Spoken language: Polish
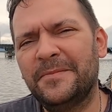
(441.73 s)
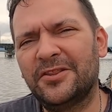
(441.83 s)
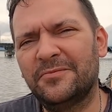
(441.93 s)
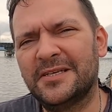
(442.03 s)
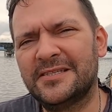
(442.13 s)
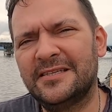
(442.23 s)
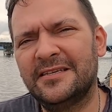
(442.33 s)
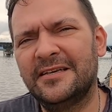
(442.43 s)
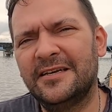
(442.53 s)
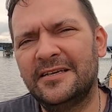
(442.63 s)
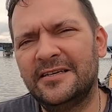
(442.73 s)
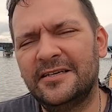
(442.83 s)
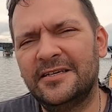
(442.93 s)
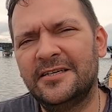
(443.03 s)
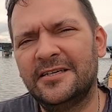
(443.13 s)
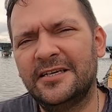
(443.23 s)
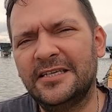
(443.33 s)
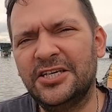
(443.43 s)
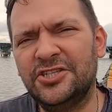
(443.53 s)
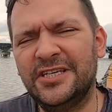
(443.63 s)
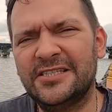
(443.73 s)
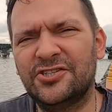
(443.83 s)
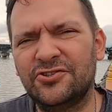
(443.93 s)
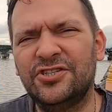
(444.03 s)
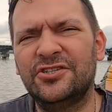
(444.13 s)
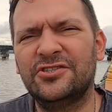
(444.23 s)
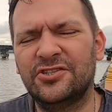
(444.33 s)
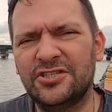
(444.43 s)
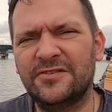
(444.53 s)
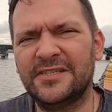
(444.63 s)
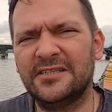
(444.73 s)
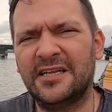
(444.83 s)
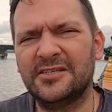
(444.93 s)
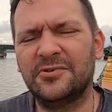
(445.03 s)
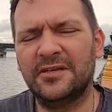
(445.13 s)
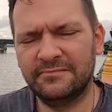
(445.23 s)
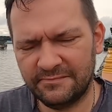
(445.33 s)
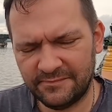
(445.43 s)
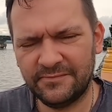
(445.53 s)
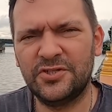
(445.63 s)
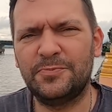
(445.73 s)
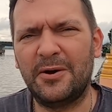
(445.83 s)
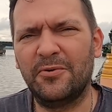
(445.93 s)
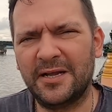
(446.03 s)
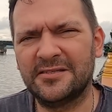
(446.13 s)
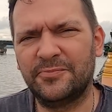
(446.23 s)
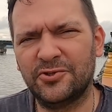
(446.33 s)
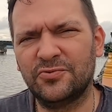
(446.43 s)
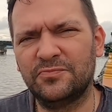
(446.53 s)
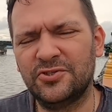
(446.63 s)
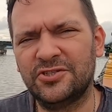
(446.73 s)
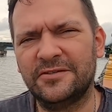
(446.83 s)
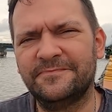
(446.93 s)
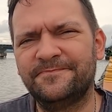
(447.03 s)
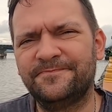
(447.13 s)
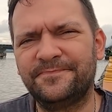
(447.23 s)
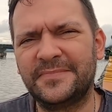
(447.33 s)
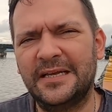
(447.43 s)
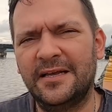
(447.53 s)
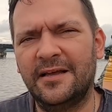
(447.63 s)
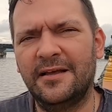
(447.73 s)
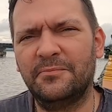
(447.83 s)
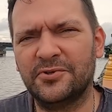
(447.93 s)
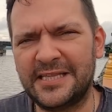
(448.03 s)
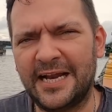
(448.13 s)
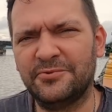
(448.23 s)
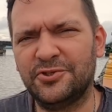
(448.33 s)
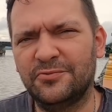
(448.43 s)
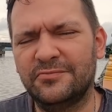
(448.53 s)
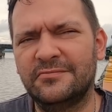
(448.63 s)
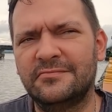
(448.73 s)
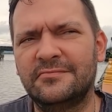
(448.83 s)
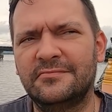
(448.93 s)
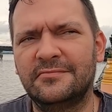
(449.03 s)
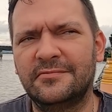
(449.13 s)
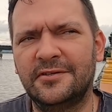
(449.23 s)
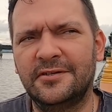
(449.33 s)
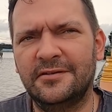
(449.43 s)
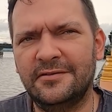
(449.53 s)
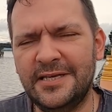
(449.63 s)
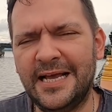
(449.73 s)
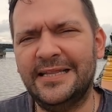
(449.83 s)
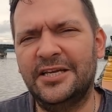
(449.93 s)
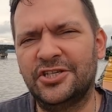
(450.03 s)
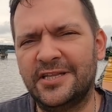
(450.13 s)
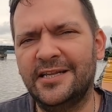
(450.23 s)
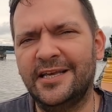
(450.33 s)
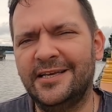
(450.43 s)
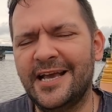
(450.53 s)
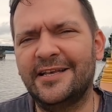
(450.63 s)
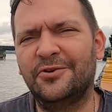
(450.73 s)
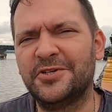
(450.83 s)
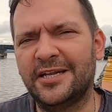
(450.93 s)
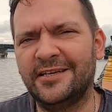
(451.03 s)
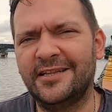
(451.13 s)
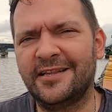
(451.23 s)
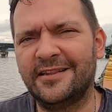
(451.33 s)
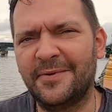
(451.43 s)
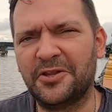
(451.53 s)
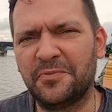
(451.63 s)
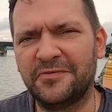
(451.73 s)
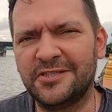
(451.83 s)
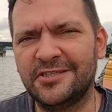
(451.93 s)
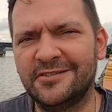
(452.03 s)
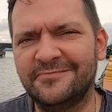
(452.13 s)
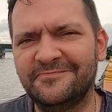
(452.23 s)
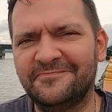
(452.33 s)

Natomiast jeśli jest coś, co jeszcze Was interesuje, śmiało bardzo proszę, piszcie. Postaram się jak najrzetelniej i jak najobszerniej na ten temat opowiedzieć.